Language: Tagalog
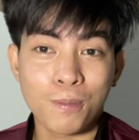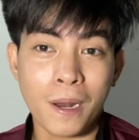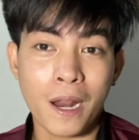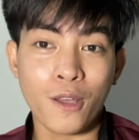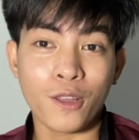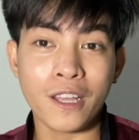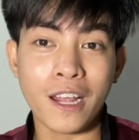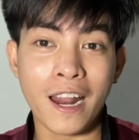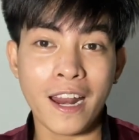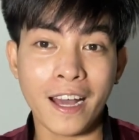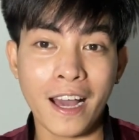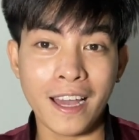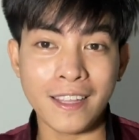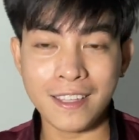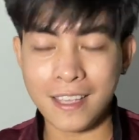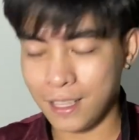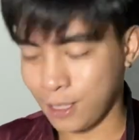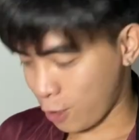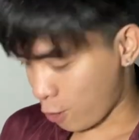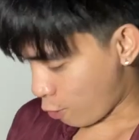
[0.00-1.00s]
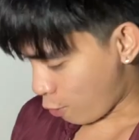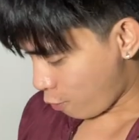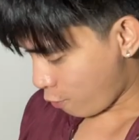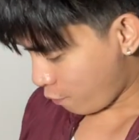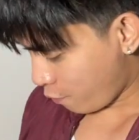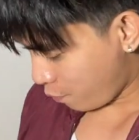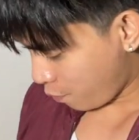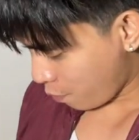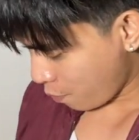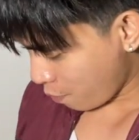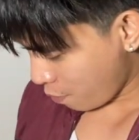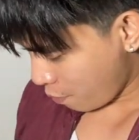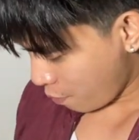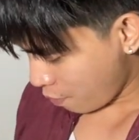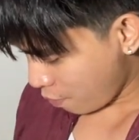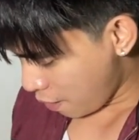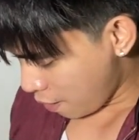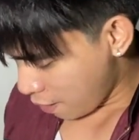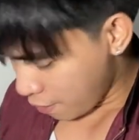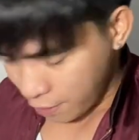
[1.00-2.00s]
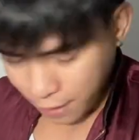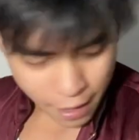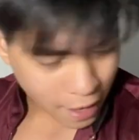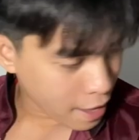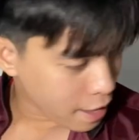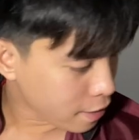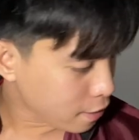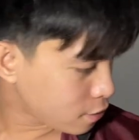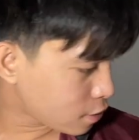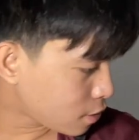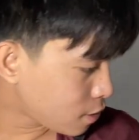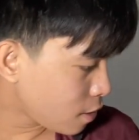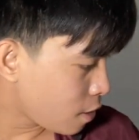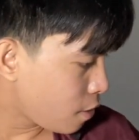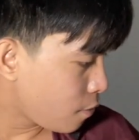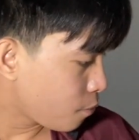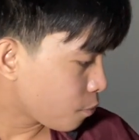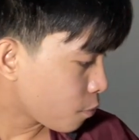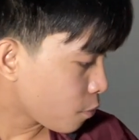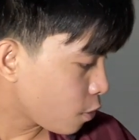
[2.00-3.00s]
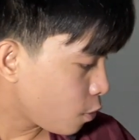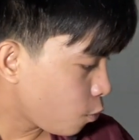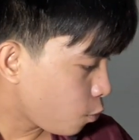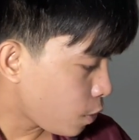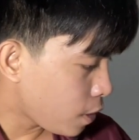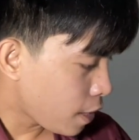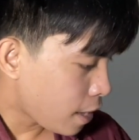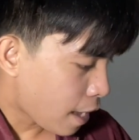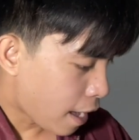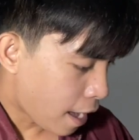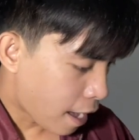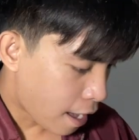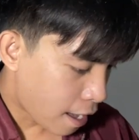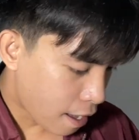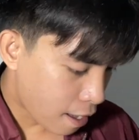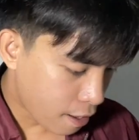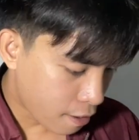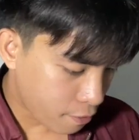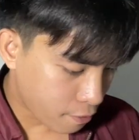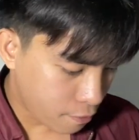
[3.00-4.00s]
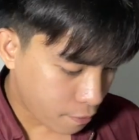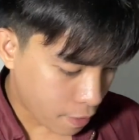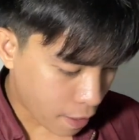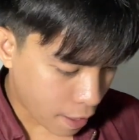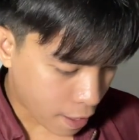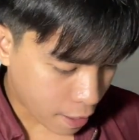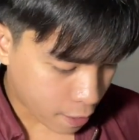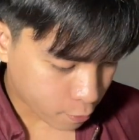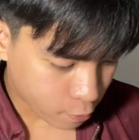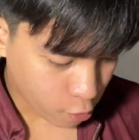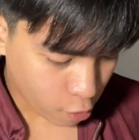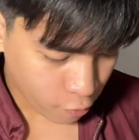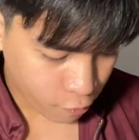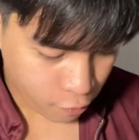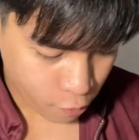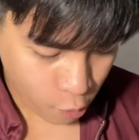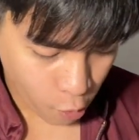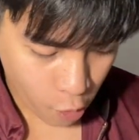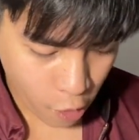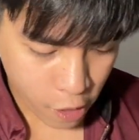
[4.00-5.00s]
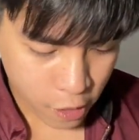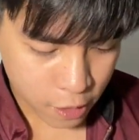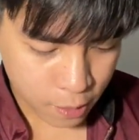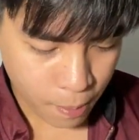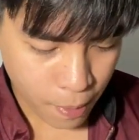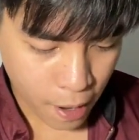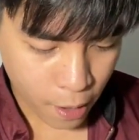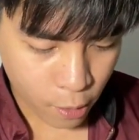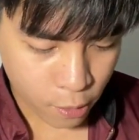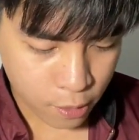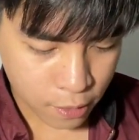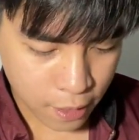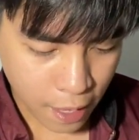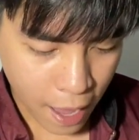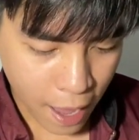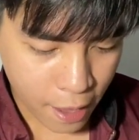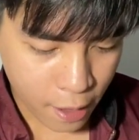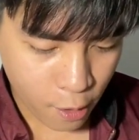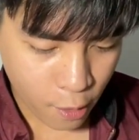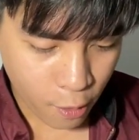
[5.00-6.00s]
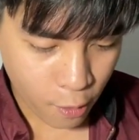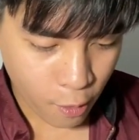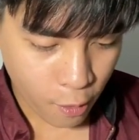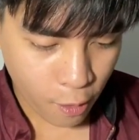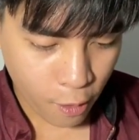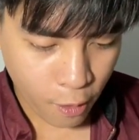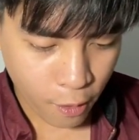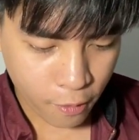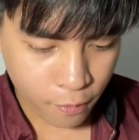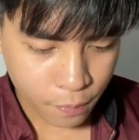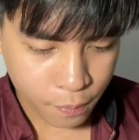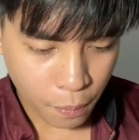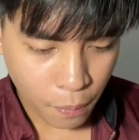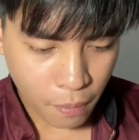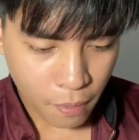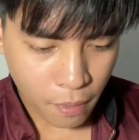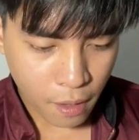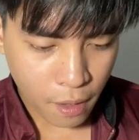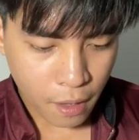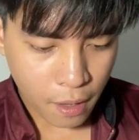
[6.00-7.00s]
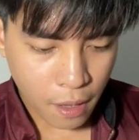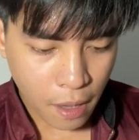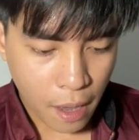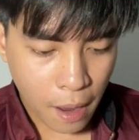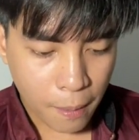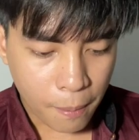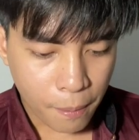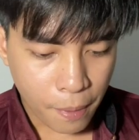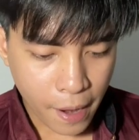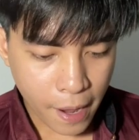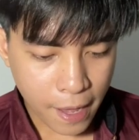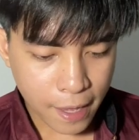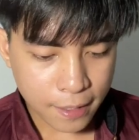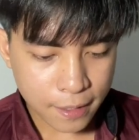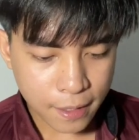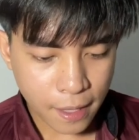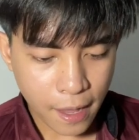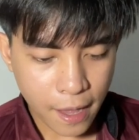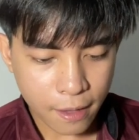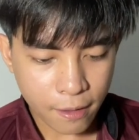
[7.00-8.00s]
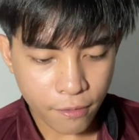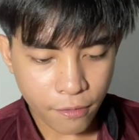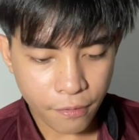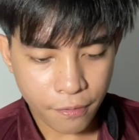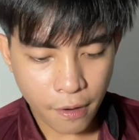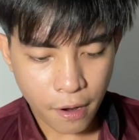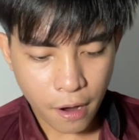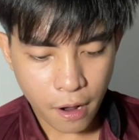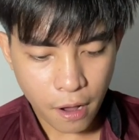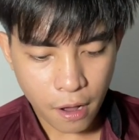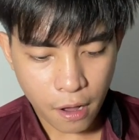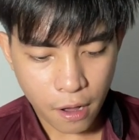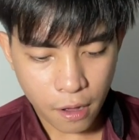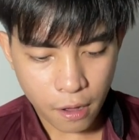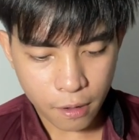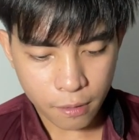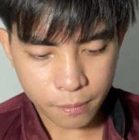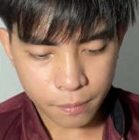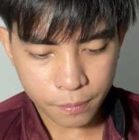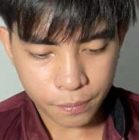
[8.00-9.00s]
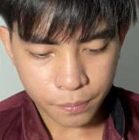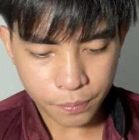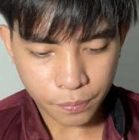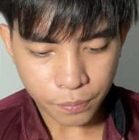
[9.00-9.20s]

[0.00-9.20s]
pala yung nalalagay dito. Next! we have, and of course, meron tayong bracelet from